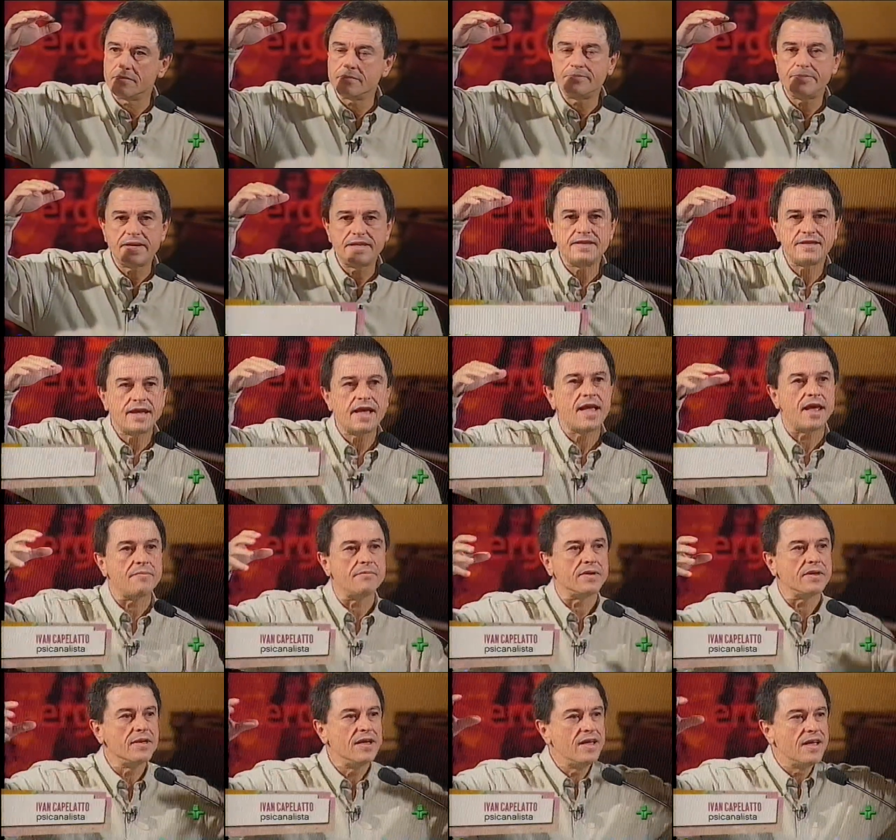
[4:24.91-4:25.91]

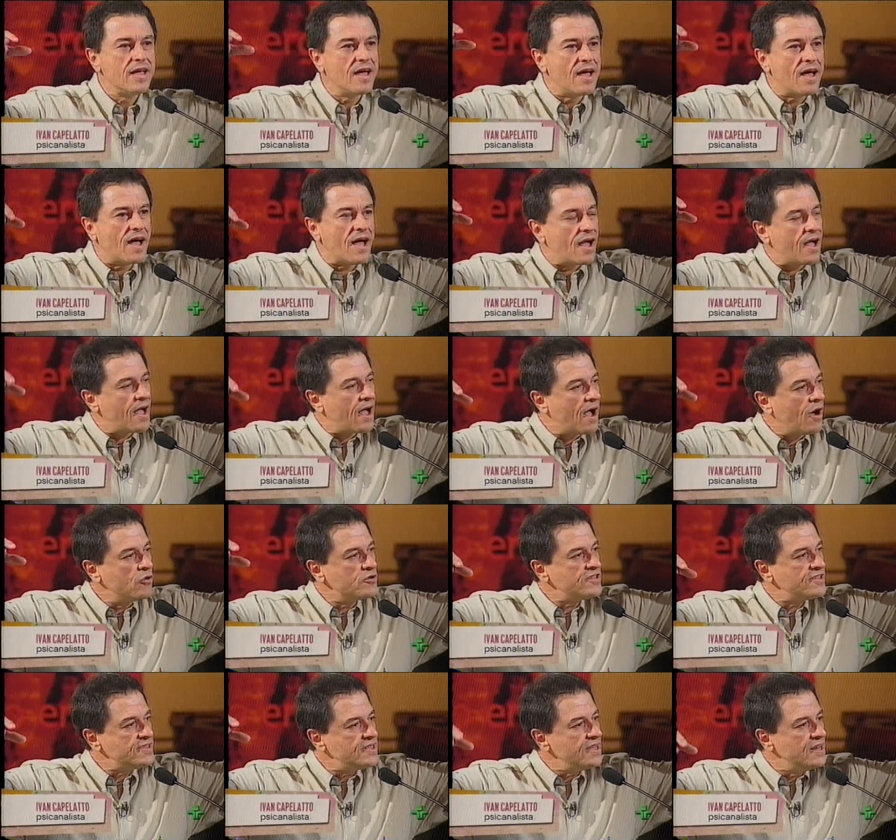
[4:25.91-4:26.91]
Percebe? A
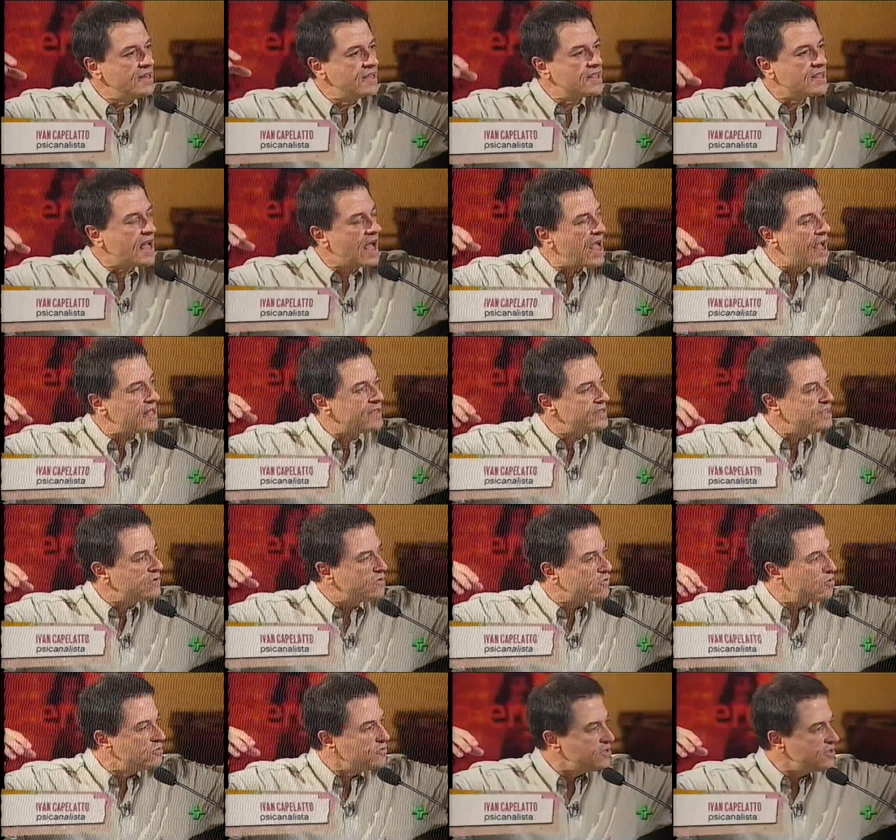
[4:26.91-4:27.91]
hostilidade
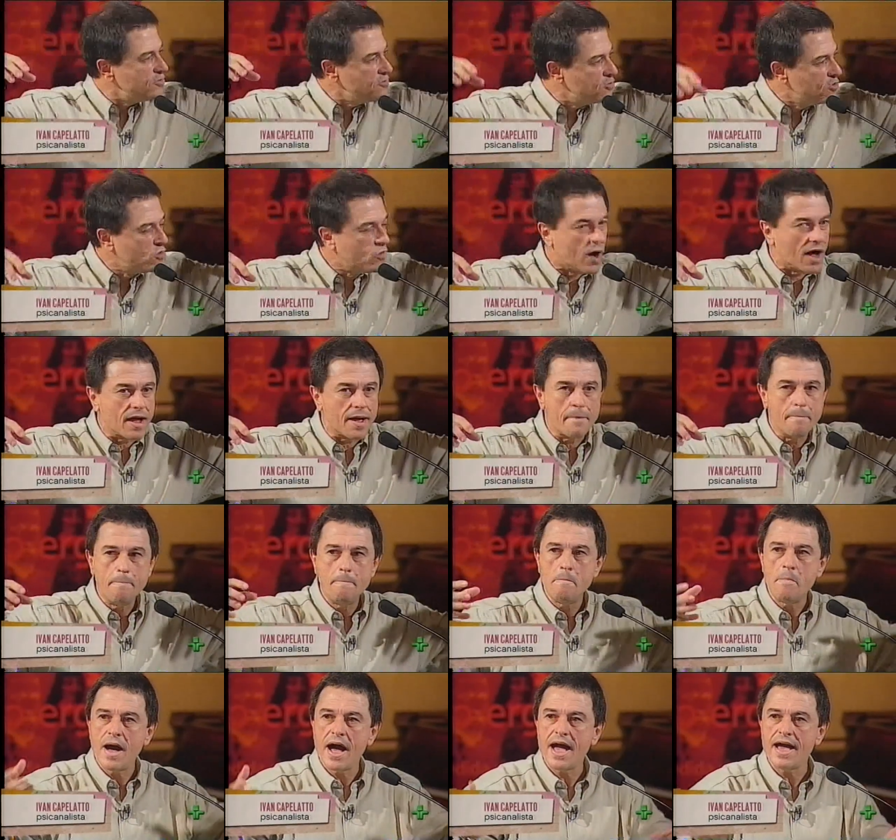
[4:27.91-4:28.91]
continua,
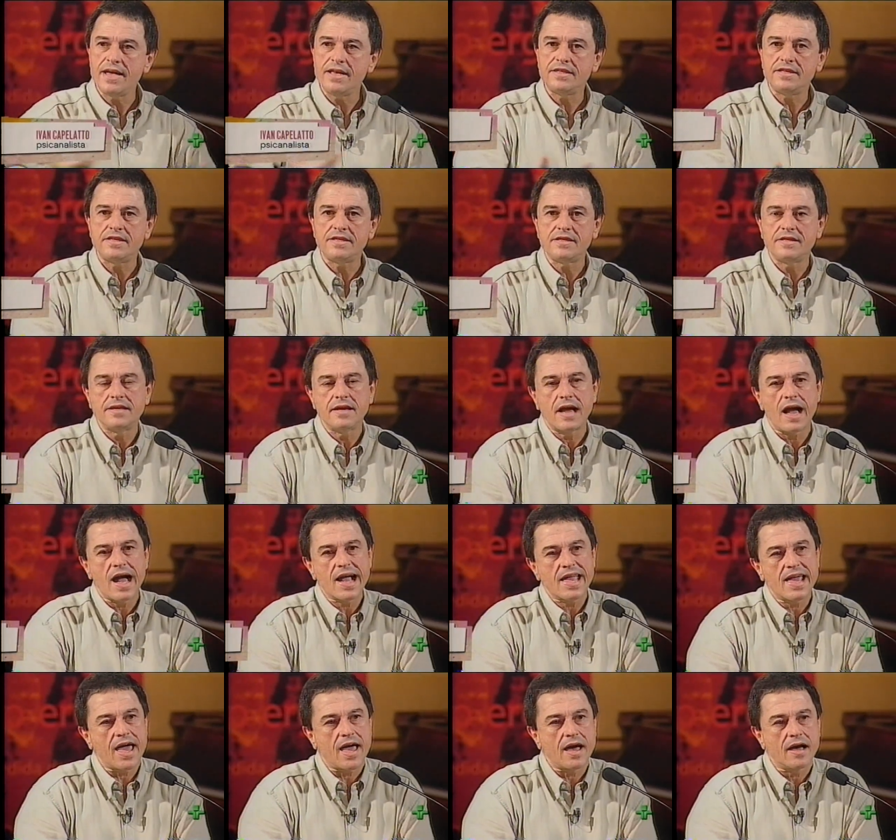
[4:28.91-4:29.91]
mas a
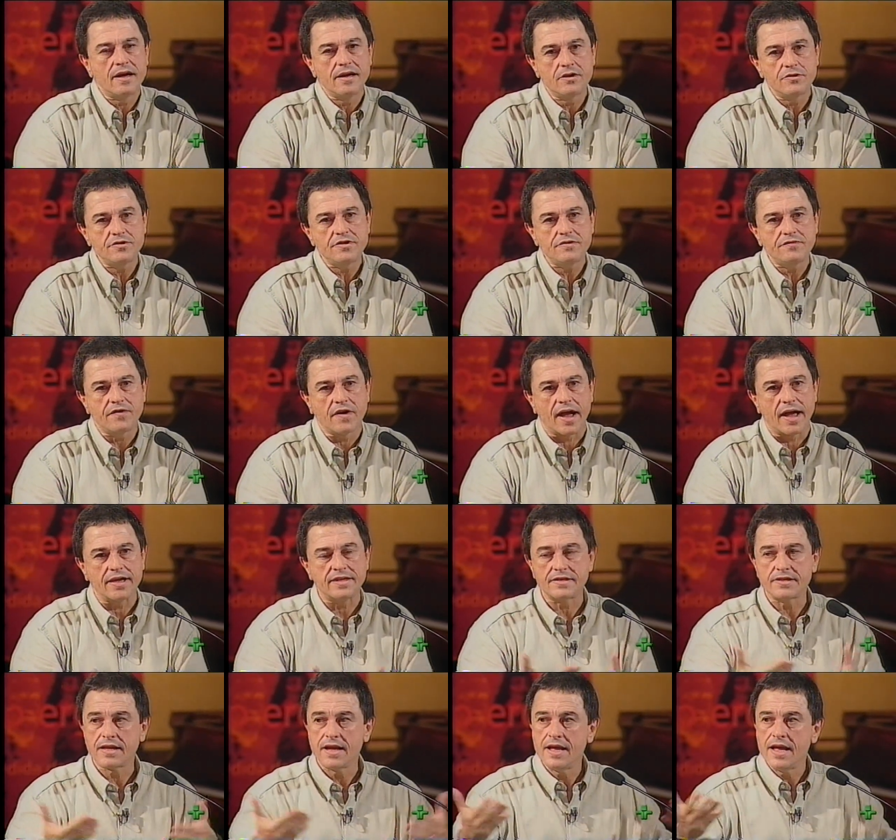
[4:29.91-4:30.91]
guerra não se
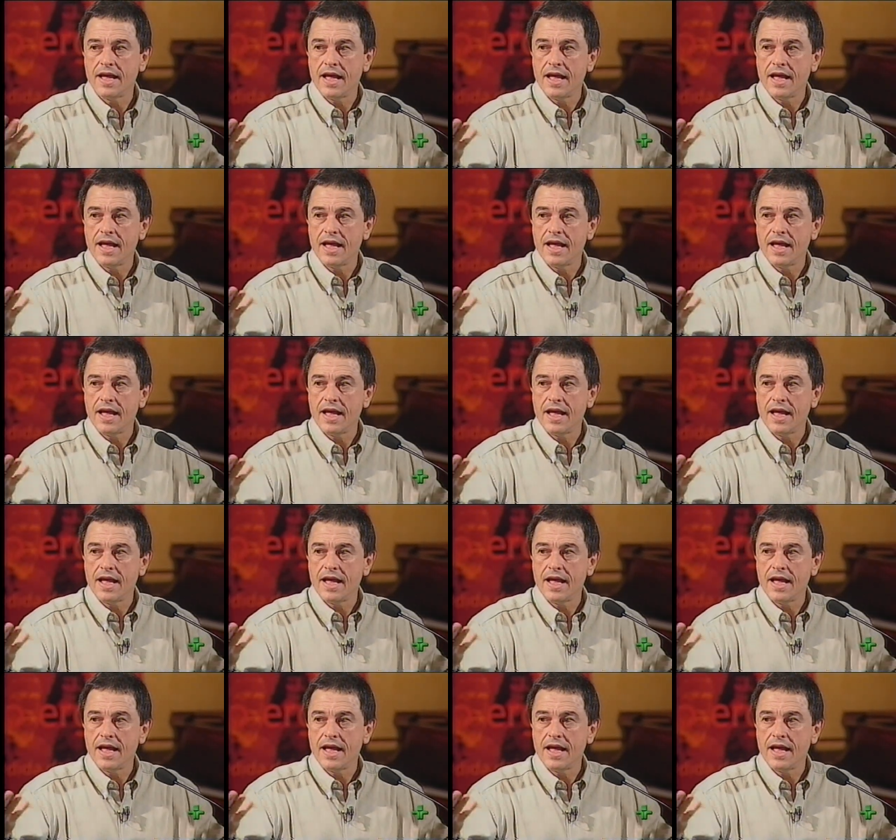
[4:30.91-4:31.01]
faz.